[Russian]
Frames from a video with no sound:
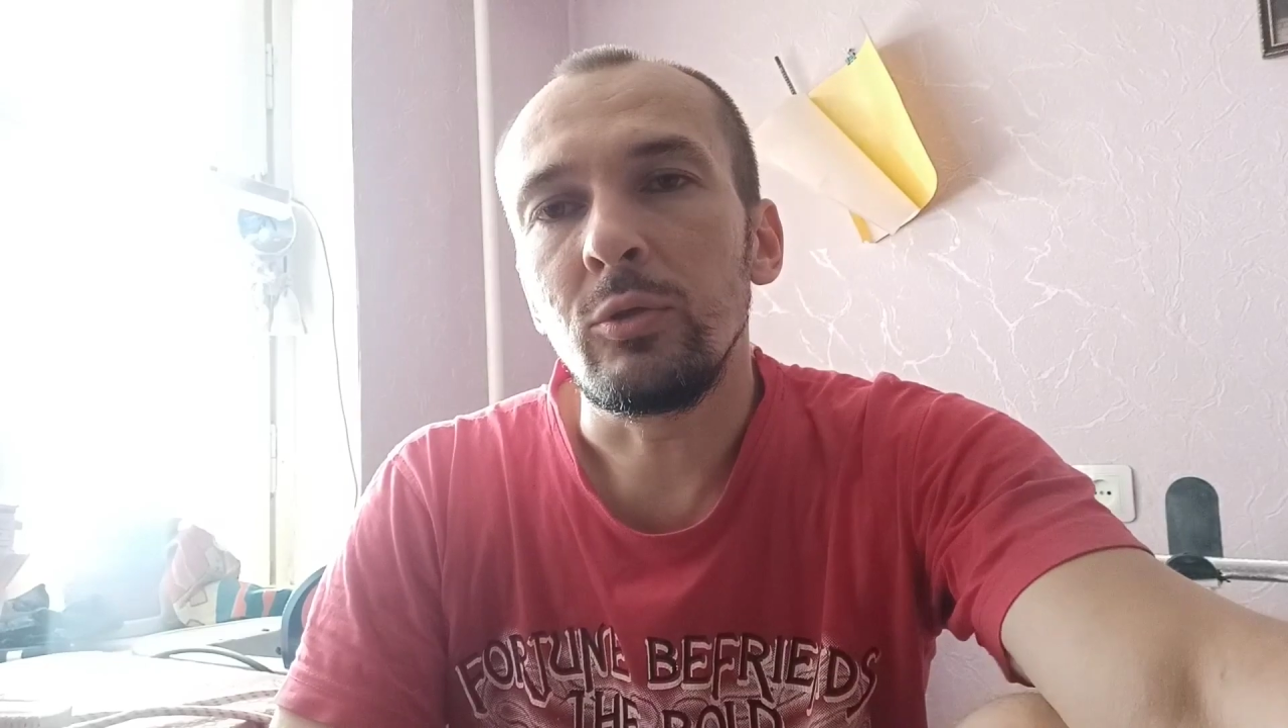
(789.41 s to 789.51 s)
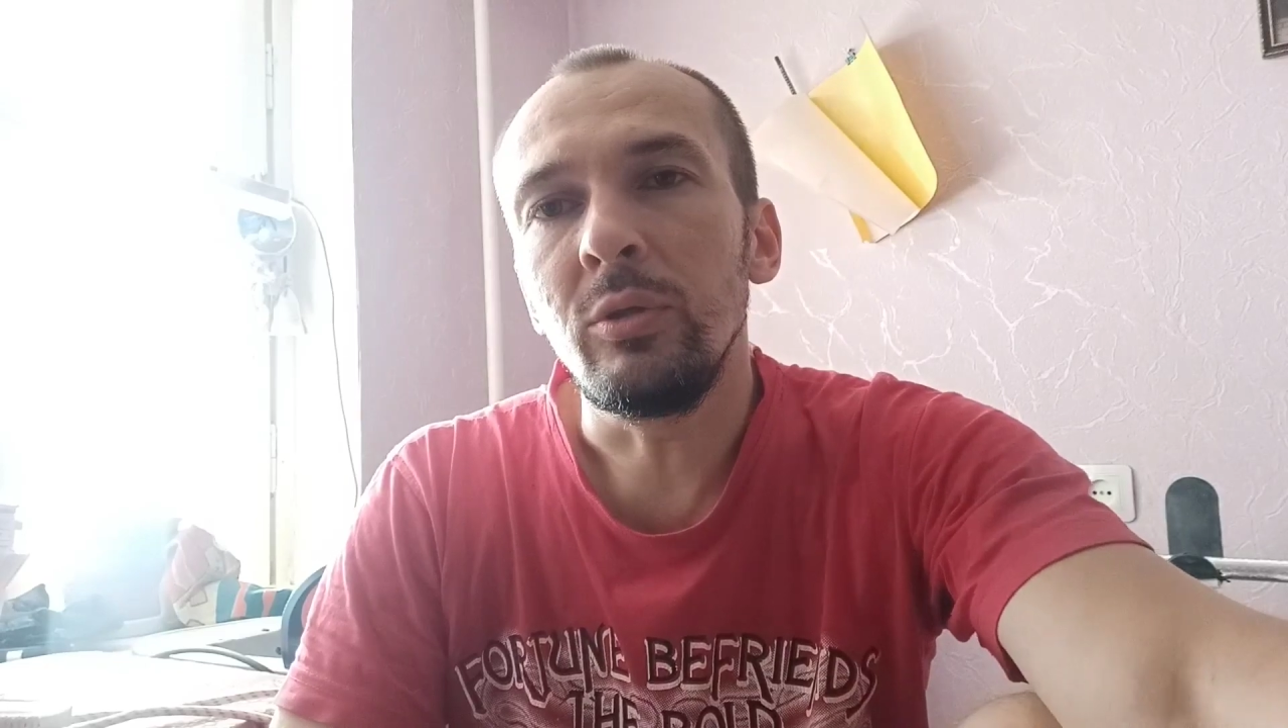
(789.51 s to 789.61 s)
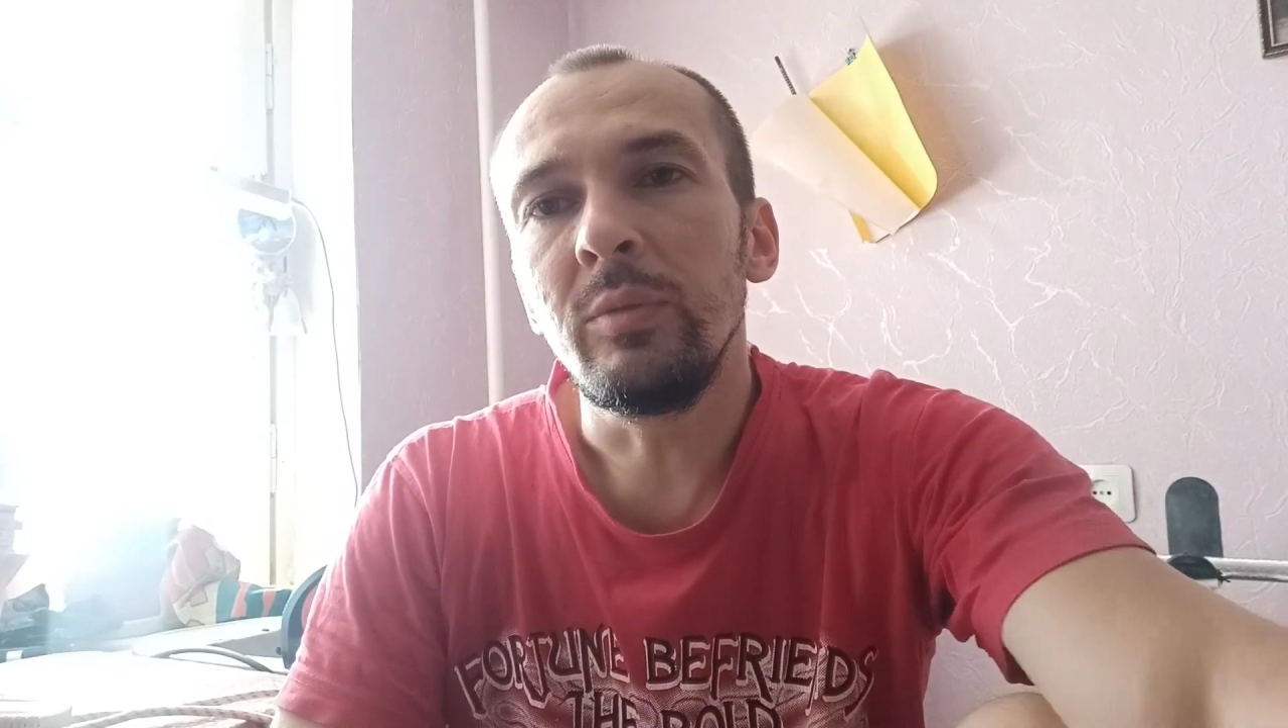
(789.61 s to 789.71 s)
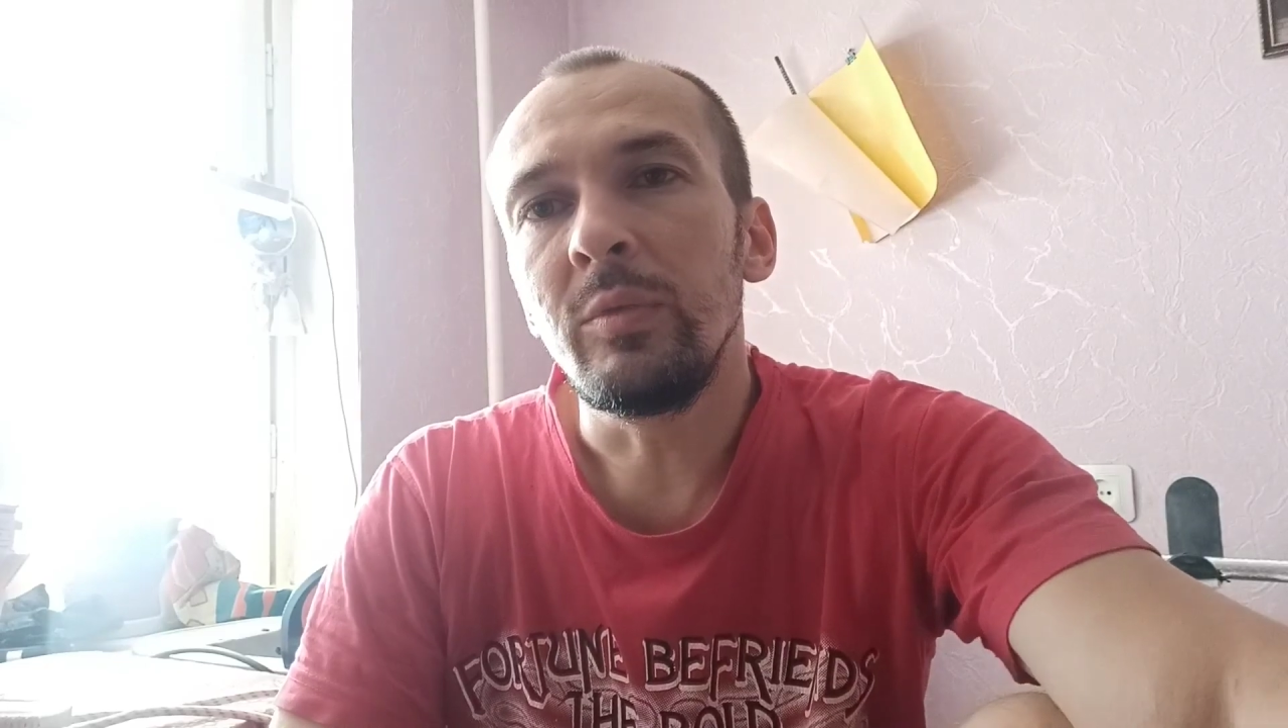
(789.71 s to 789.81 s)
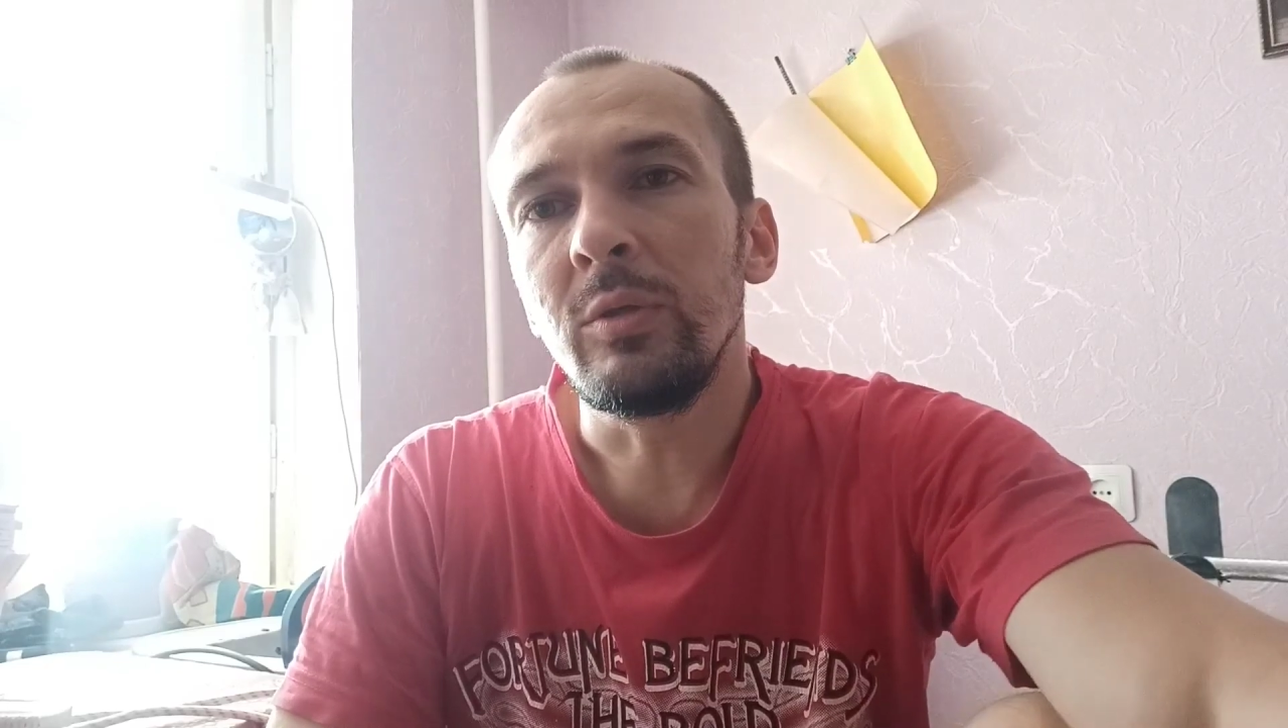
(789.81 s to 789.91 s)

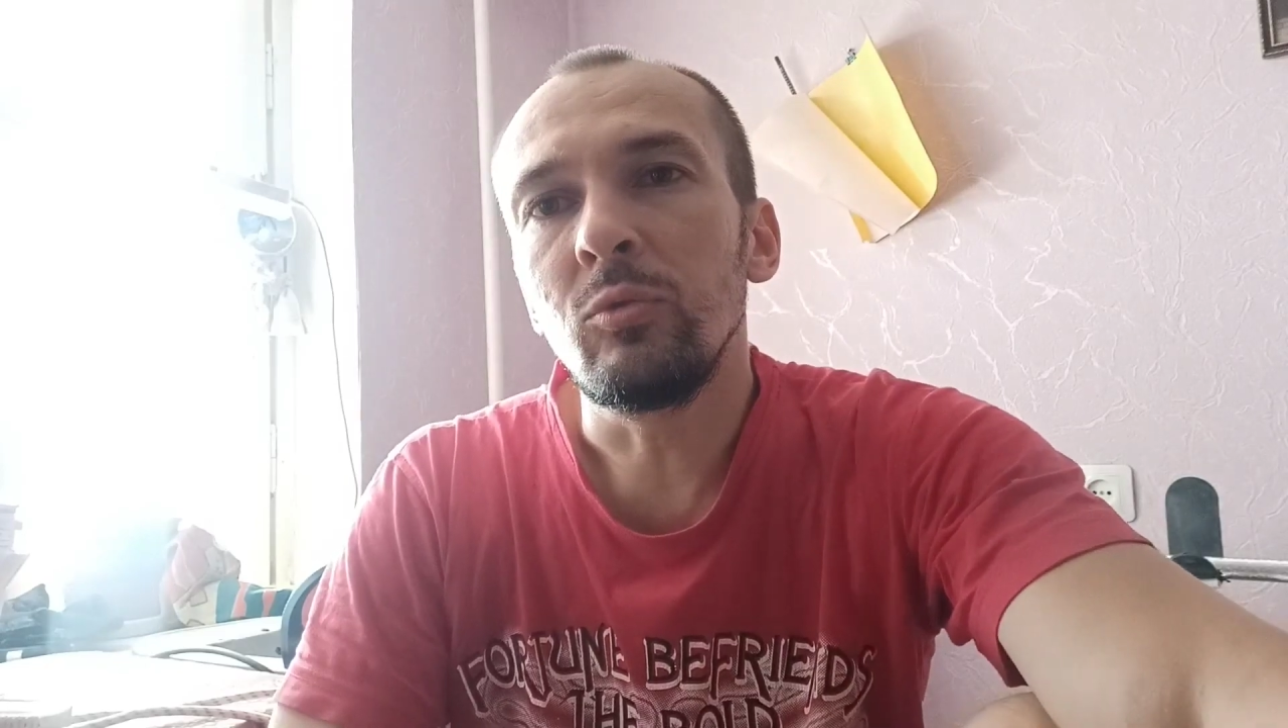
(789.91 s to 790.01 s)
Сегодня мне